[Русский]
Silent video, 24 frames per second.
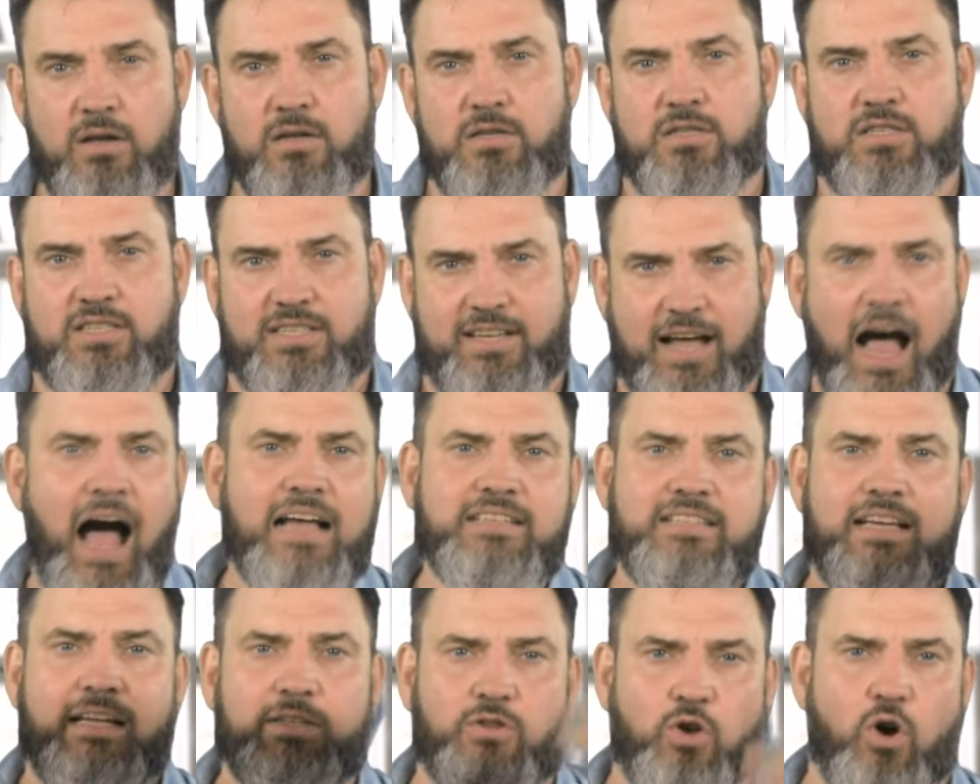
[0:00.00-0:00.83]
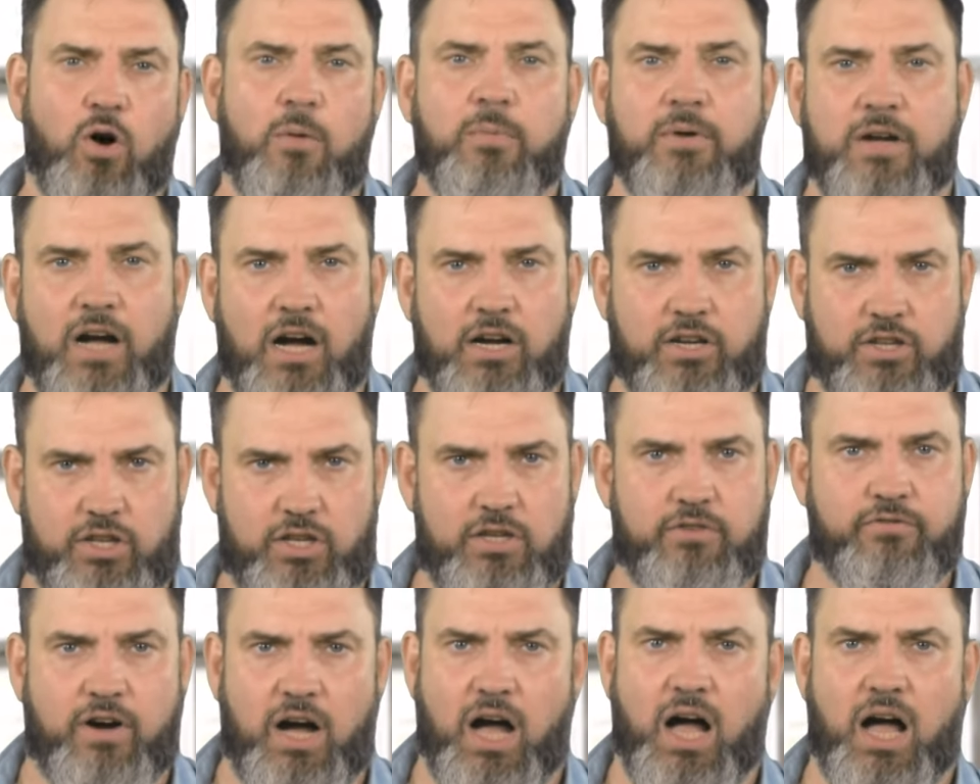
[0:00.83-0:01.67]
Сказ о том, как
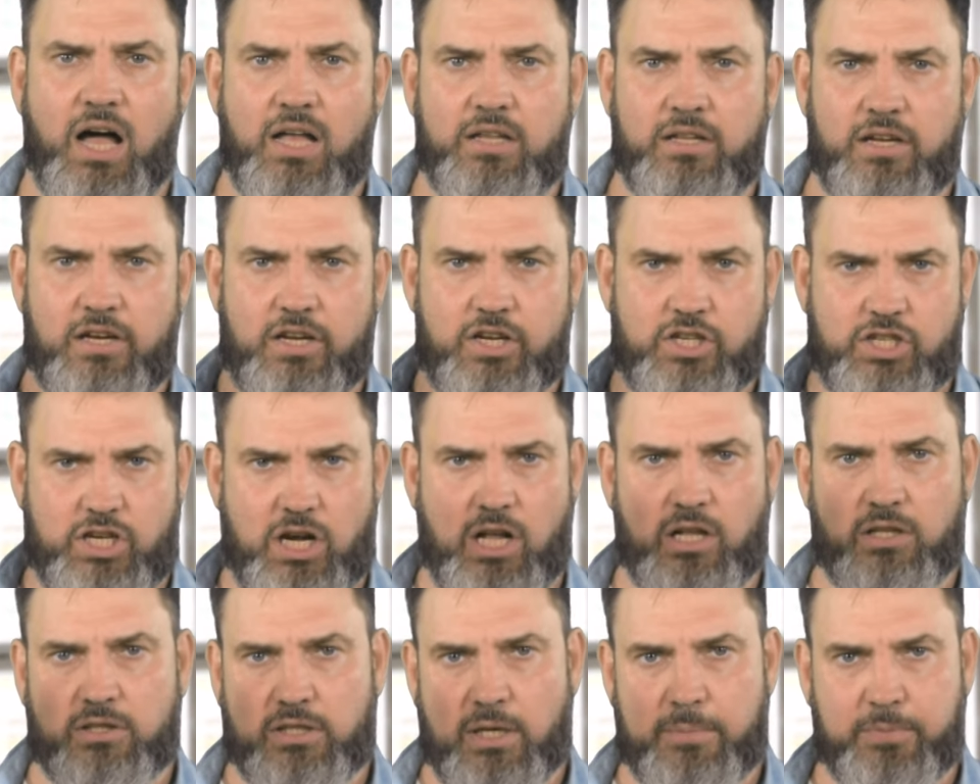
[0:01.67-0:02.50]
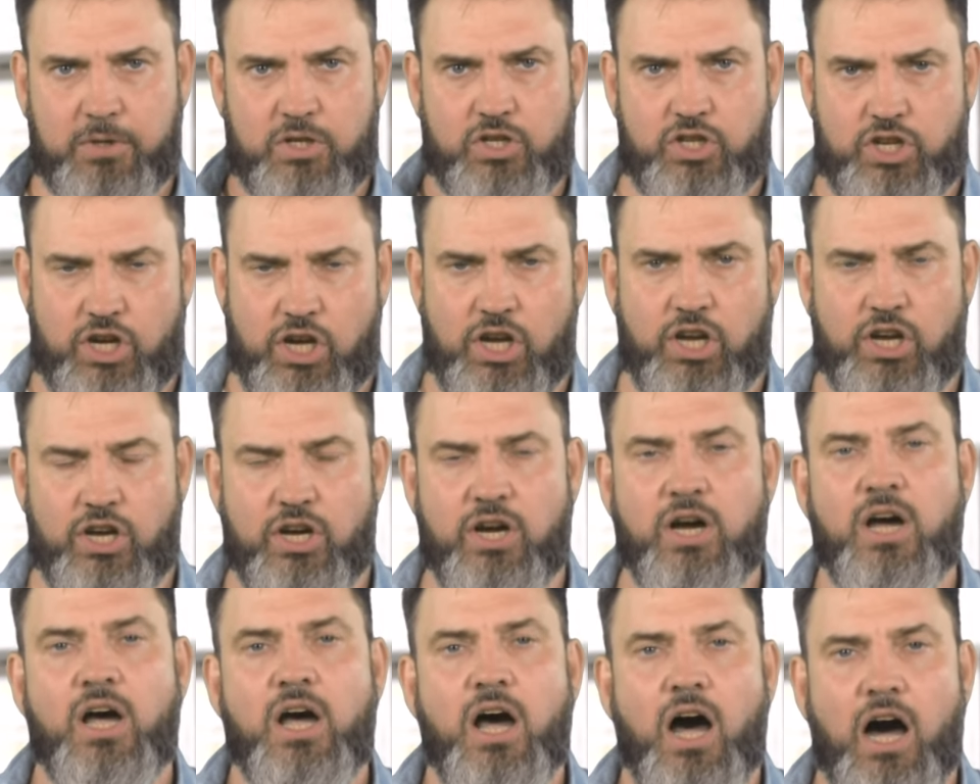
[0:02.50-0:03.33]
Иван лежал на печи,